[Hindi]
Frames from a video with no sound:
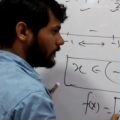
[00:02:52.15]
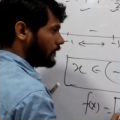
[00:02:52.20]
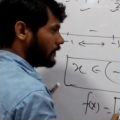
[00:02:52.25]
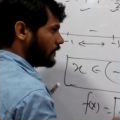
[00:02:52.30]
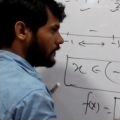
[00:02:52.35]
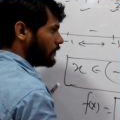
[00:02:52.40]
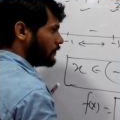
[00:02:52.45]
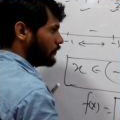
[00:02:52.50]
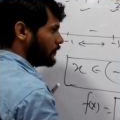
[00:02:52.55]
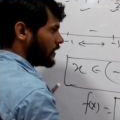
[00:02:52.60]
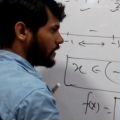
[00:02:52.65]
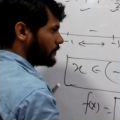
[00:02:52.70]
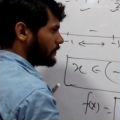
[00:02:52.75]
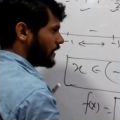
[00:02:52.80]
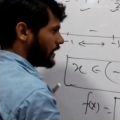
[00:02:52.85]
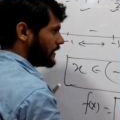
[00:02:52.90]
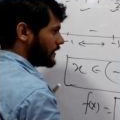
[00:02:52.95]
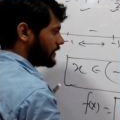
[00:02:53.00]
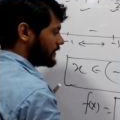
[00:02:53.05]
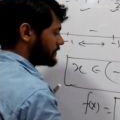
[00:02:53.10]
वन
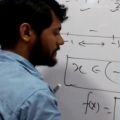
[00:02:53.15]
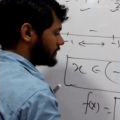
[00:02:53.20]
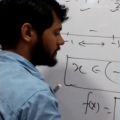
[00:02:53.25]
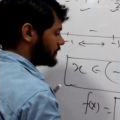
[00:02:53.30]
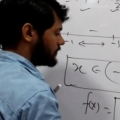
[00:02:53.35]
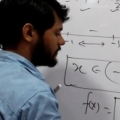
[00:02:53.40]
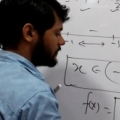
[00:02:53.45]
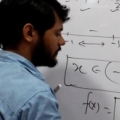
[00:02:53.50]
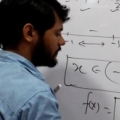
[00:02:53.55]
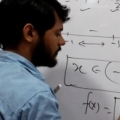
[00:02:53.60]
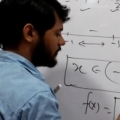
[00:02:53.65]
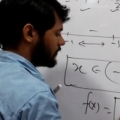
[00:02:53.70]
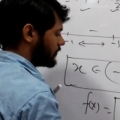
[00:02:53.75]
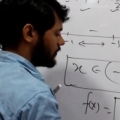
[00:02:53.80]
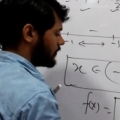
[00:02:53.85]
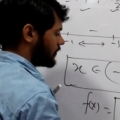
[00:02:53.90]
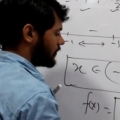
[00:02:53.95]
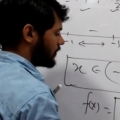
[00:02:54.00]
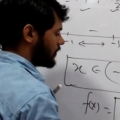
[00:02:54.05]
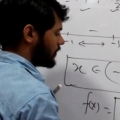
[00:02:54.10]
माइनस
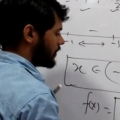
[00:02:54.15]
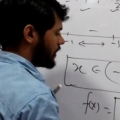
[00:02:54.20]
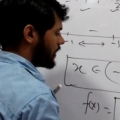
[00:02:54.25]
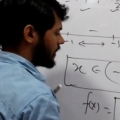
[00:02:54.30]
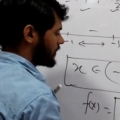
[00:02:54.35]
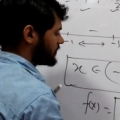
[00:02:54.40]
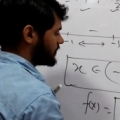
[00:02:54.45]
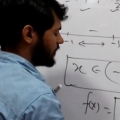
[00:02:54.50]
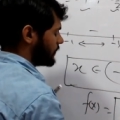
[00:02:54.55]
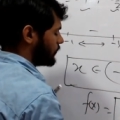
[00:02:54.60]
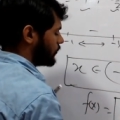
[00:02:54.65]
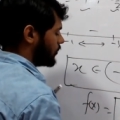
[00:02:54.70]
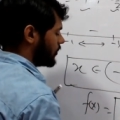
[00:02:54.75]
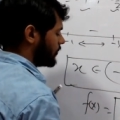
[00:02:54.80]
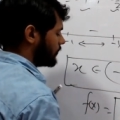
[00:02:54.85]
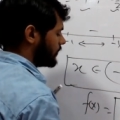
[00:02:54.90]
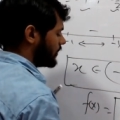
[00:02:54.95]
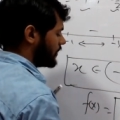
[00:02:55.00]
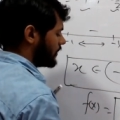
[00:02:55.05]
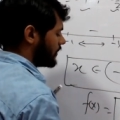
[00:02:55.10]
एक्स अपॉन
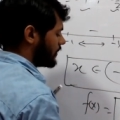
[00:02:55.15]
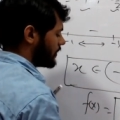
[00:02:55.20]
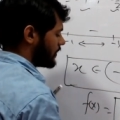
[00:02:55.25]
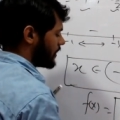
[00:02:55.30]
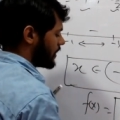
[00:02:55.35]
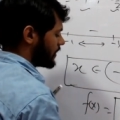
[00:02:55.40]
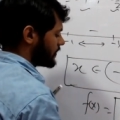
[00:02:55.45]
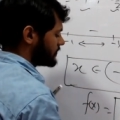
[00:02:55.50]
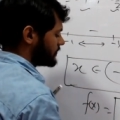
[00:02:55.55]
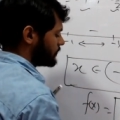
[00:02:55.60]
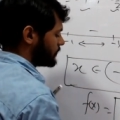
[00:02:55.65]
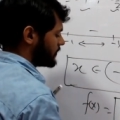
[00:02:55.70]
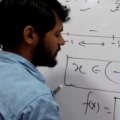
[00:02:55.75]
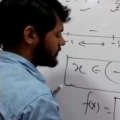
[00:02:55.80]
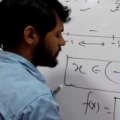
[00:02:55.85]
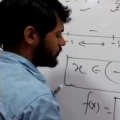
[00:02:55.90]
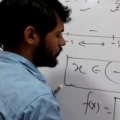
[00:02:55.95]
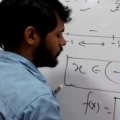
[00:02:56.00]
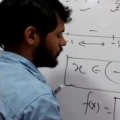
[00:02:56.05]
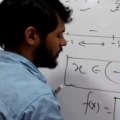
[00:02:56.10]
में एक्स प्लस
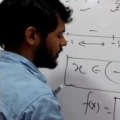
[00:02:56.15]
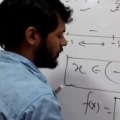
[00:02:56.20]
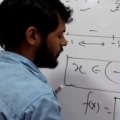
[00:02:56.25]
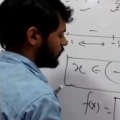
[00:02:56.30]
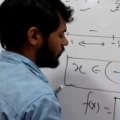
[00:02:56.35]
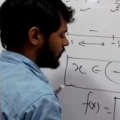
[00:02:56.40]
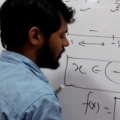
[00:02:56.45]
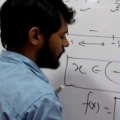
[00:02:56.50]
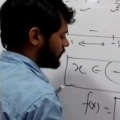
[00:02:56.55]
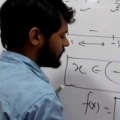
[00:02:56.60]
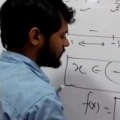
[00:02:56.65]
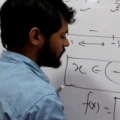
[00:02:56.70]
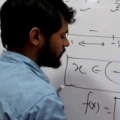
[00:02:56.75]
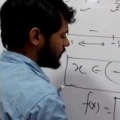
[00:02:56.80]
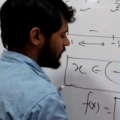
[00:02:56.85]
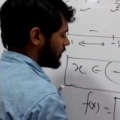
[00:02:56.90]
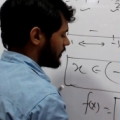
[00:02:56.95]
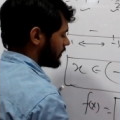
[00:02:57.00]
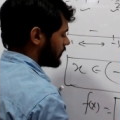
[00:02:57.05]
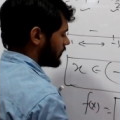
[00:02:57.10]
टू का होल ऑफ
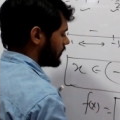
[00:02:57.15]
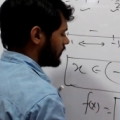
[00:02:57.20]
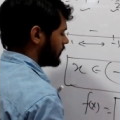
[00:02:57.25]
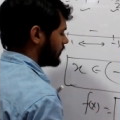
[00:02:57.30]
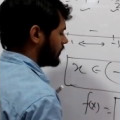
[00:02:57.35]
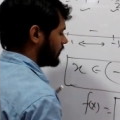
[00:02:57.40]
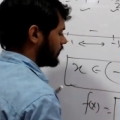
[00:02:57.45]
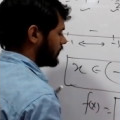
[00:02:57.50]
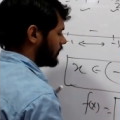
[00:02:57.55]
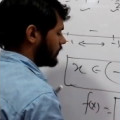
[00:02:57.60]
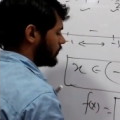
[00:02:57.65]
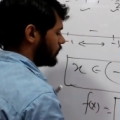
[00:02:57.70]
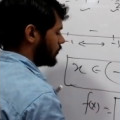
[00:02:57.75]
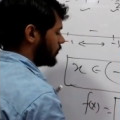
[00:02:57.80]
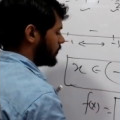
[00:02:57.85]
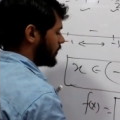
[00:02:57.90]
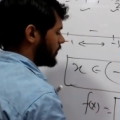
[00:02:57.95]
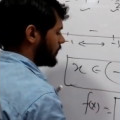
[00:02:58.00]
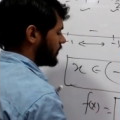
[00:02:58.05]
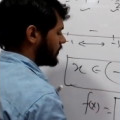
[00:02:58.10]
स्क्वायर होल
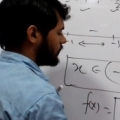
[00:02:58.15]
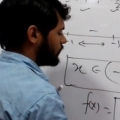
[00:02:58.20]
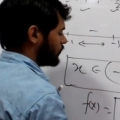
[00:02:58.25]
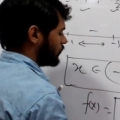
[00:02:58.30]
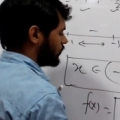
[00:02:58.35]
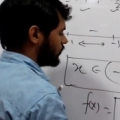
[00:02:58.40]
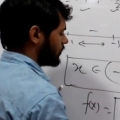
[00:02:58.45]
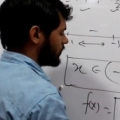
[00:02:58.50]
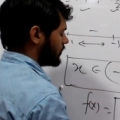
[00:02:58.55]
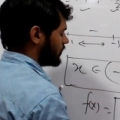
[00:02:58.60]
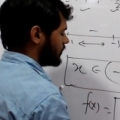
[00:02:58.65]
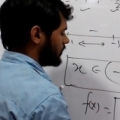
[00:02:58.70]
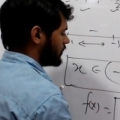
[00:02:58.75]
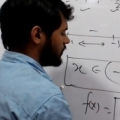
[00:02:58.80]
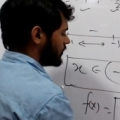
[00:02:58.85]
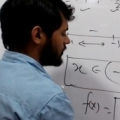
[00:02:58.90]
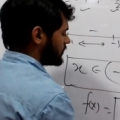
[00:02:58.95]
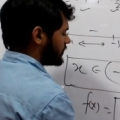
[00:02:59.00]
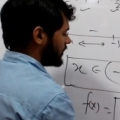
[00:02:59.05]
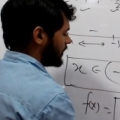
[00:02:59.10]
पावर
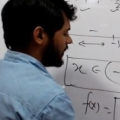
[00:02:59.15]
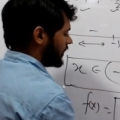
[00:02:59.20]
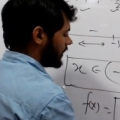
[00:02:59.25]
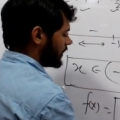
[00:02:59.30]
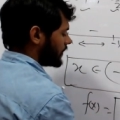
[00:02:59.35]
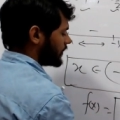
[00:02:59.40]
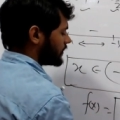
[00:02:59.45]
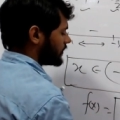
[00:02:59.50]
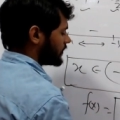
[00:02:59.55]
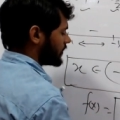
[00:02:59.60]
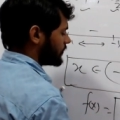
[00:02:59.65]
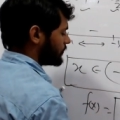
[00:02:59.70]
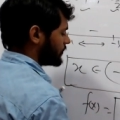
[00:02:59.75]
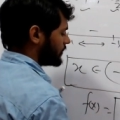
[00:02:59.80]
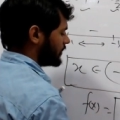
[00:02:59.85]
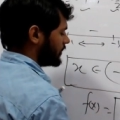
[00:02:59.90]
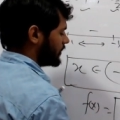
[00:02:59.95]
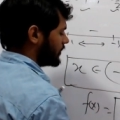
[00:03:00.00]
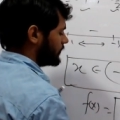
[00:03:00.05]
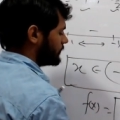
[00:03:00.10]
फोर थ्री ले लेते हैं यहां पे
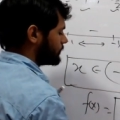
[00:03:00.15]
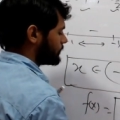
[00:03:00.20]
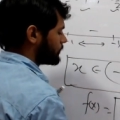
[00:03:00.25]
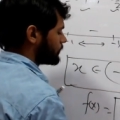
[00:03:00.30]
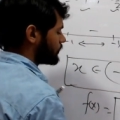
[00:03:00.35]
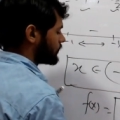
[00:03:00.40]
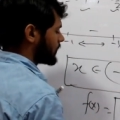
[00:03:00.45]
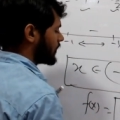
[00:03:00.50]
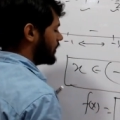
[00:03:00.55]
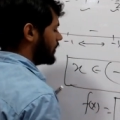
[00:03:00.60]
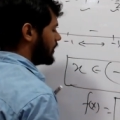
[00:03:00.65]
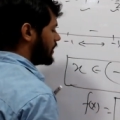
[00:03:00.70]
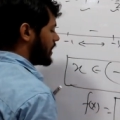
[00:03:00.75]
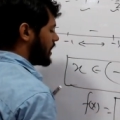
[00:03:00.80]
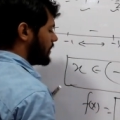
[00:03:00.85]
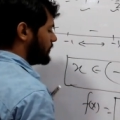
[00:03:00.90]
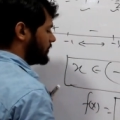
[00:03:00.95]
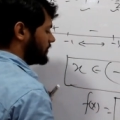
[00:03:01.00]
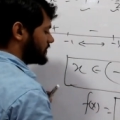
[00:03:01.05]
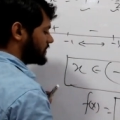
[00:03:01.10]
ठीक है
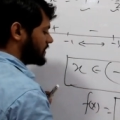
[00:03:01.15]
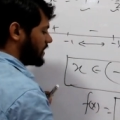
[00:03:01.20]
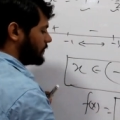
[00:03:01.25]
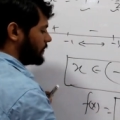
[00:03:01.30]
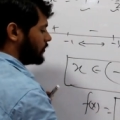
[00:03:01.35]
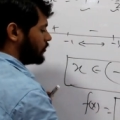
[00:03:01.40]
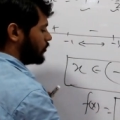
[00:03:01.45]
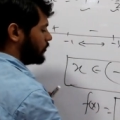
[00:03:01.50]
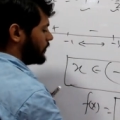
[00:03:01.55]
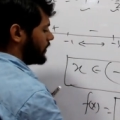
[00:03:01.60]
अब इसका हमें डोमेन